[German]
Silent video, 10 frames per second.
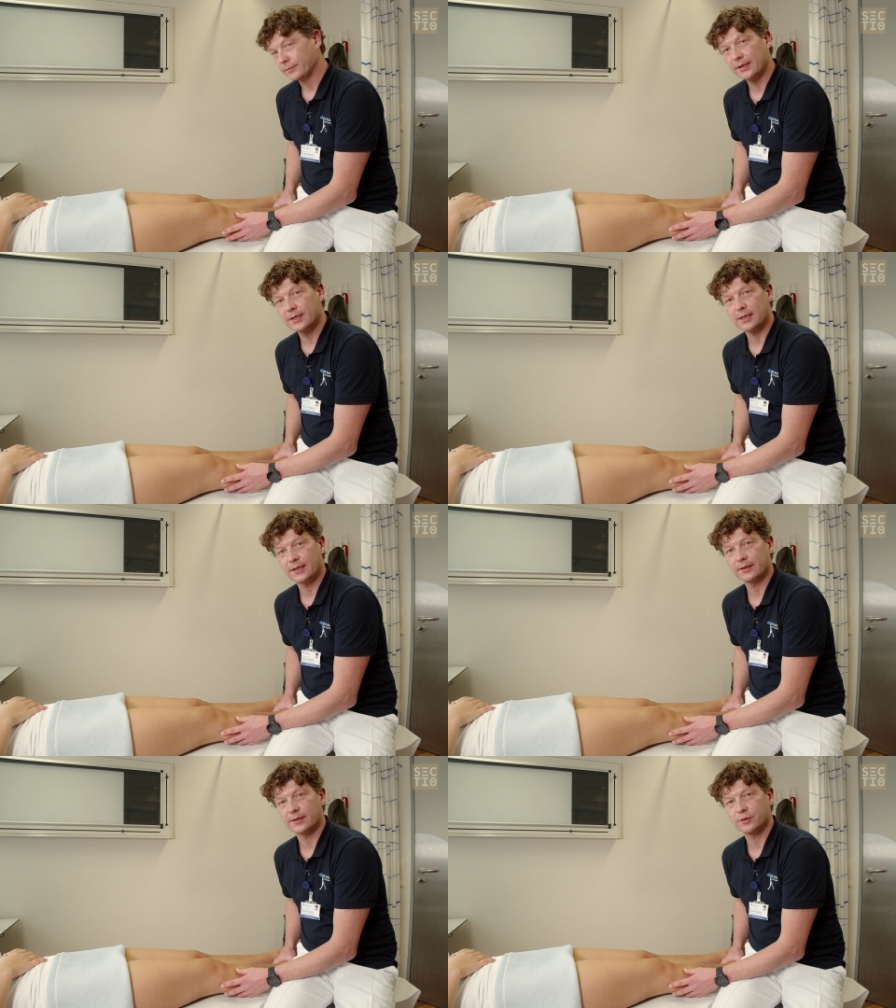Hier ist
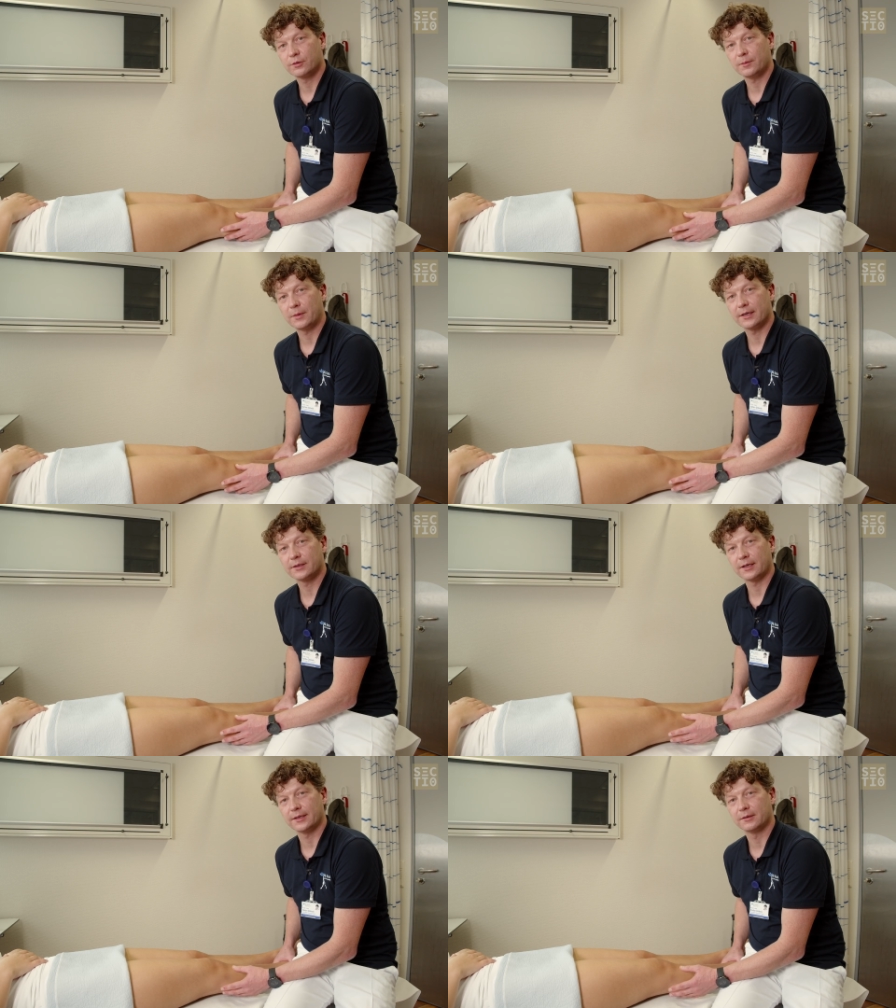allerdings so, da mache
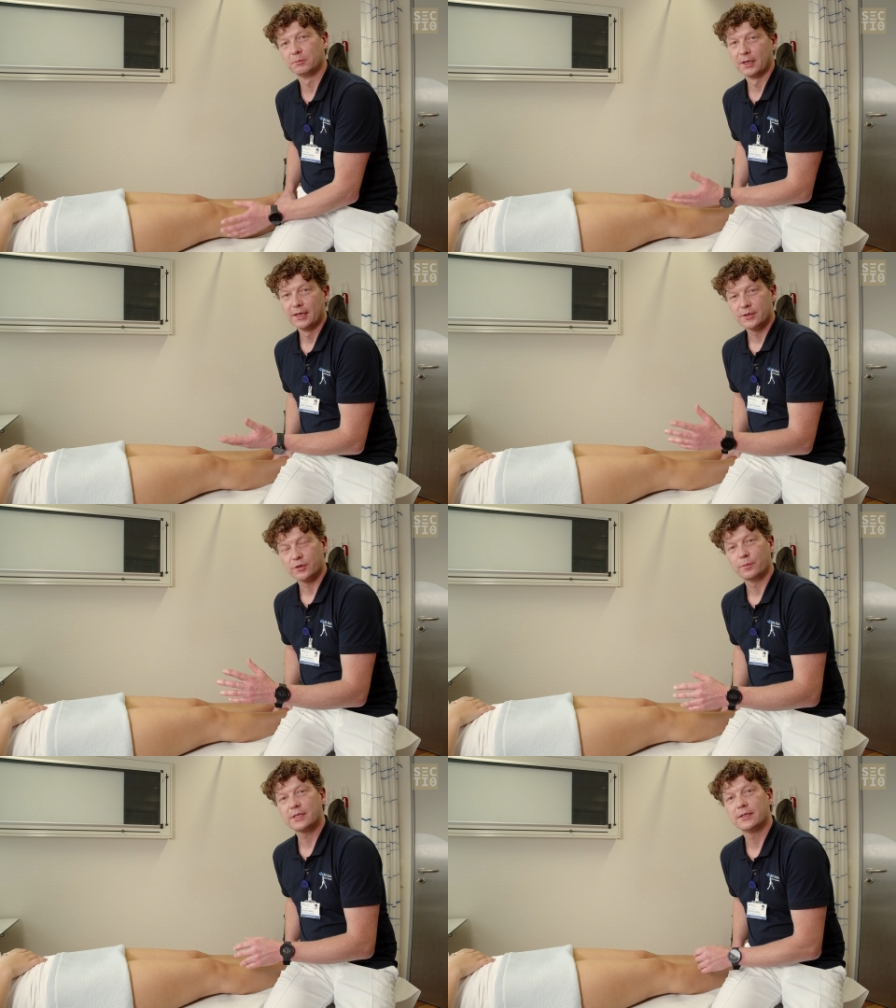ich eine,
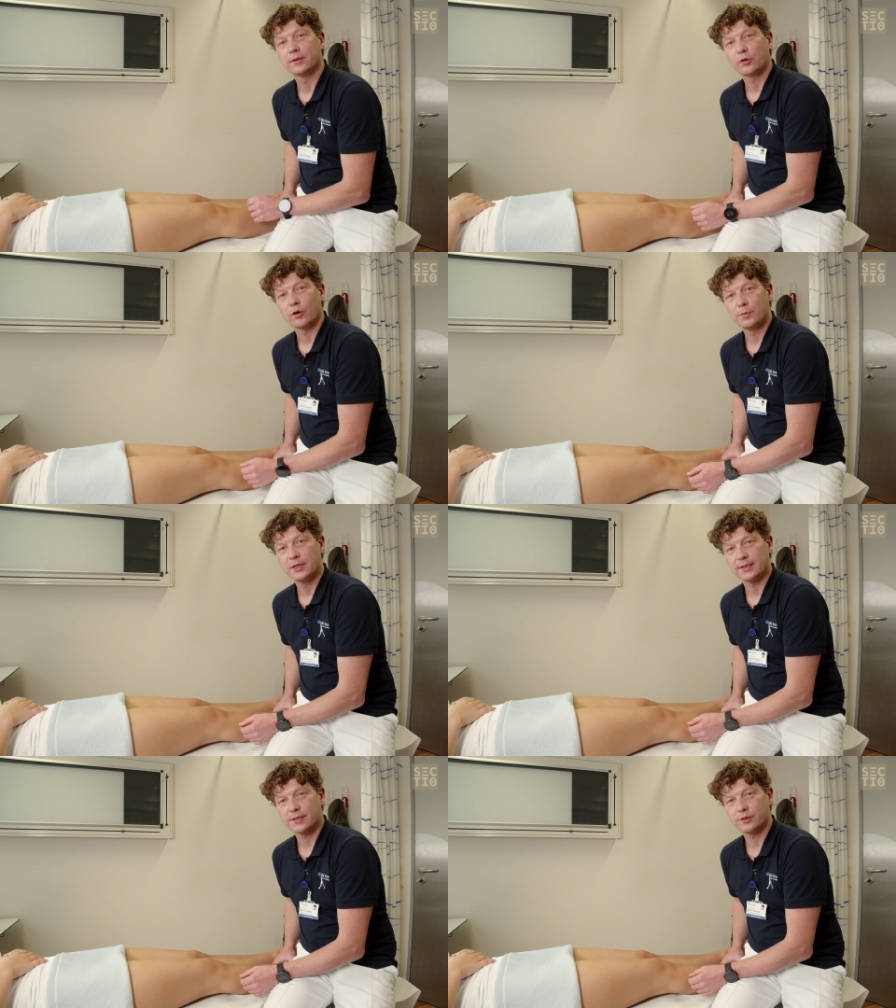so ein bisschen eine
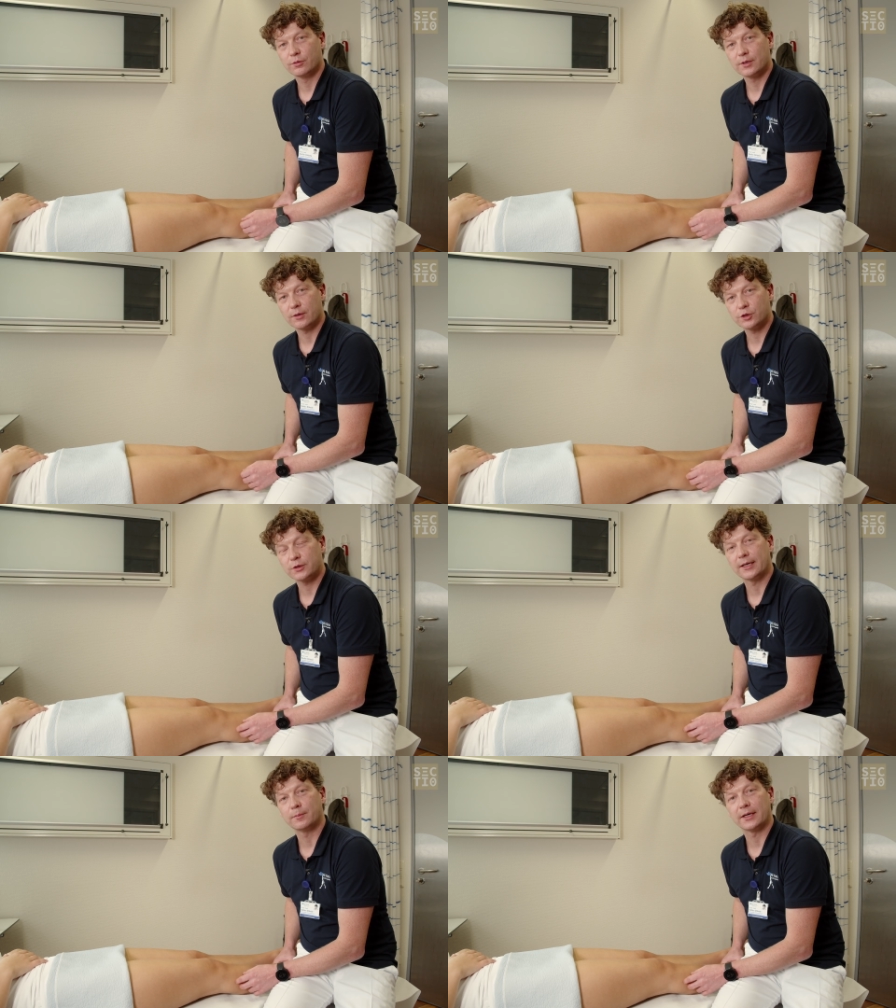Kombination aus
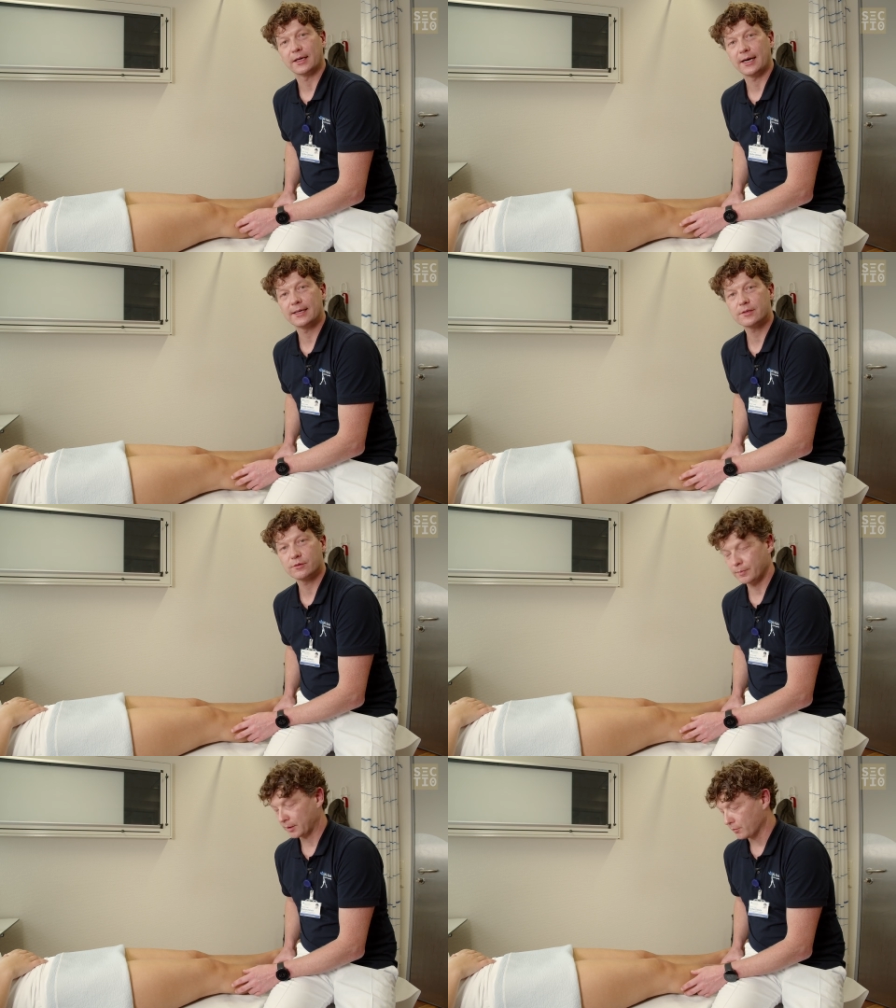Steinmann 1
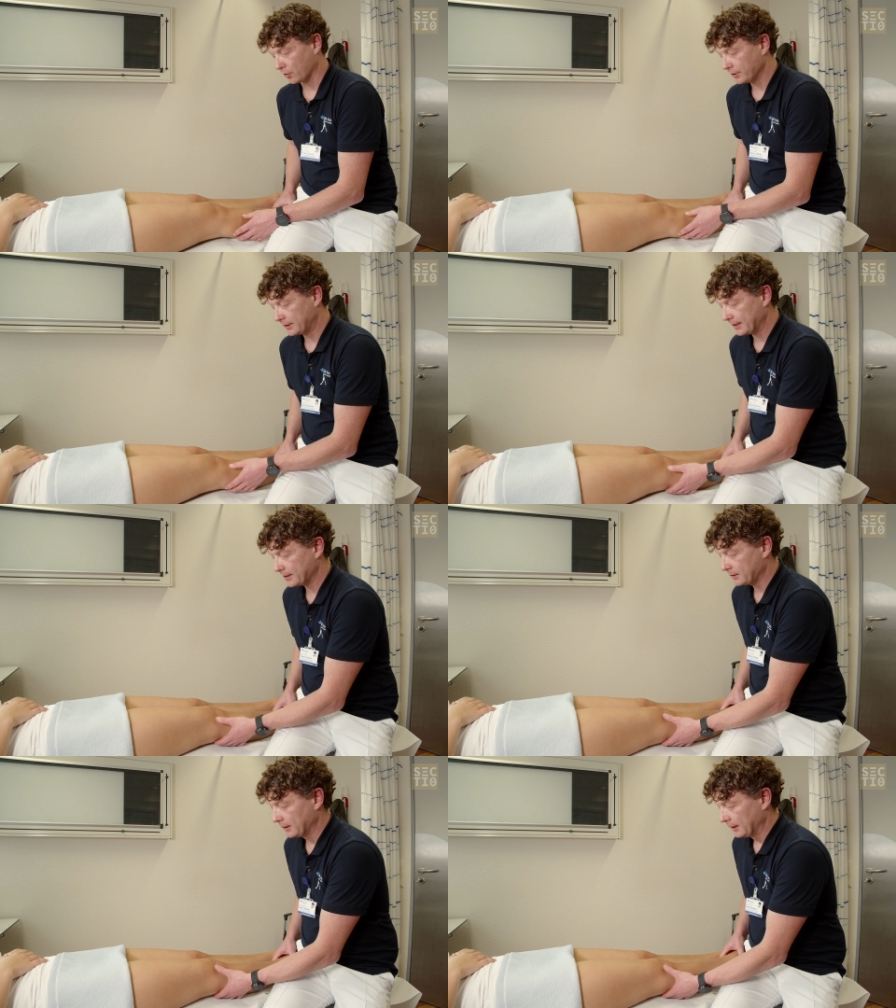und
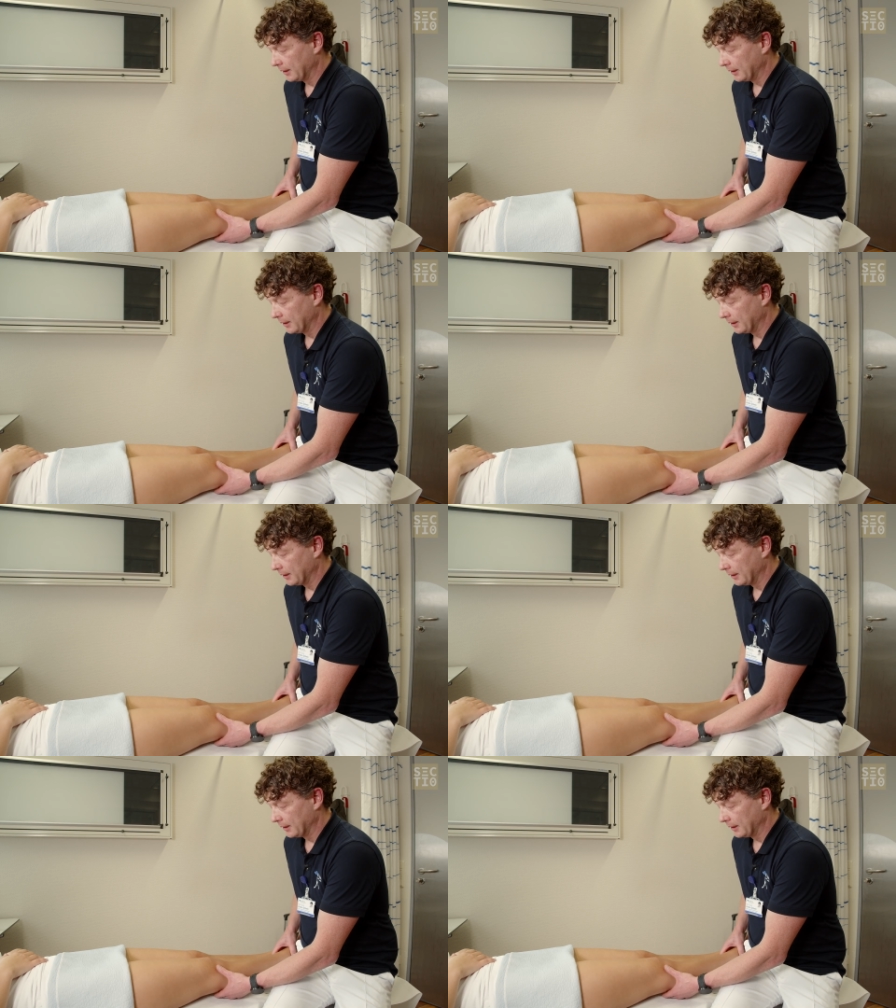McMurray-Test.